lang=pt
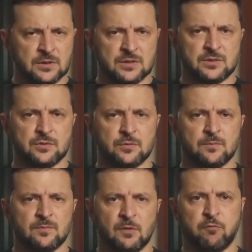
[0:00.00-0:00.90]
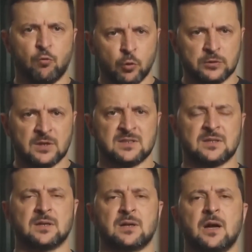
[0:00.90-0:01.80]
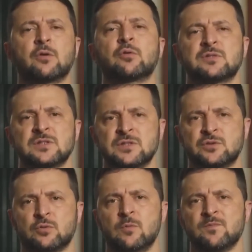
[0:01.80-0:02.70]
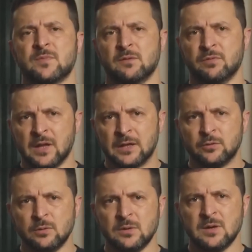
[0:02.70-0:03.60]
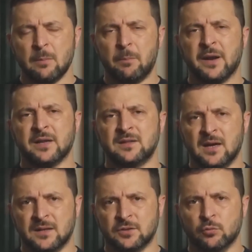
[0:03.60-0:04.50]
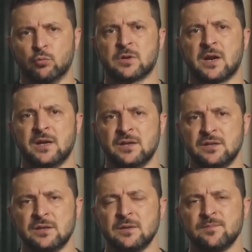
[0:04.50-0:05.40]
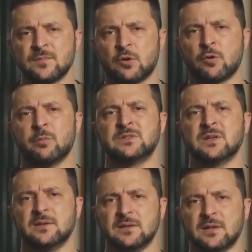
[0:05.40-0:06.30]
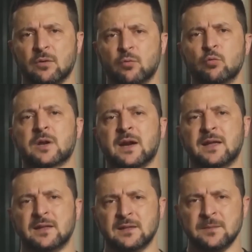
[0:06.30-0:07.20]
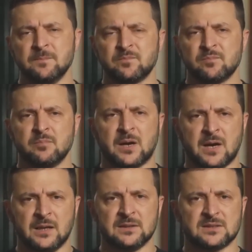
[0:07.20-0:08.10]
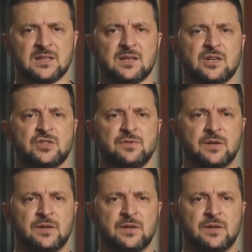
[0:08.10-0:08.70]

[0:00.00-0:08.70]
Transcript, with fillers: de morrer pelos problemas de saúde que desenvolveu naquela prisão. As autoridades georgianas, ao contrário, afirmam que ele está a receber cuidados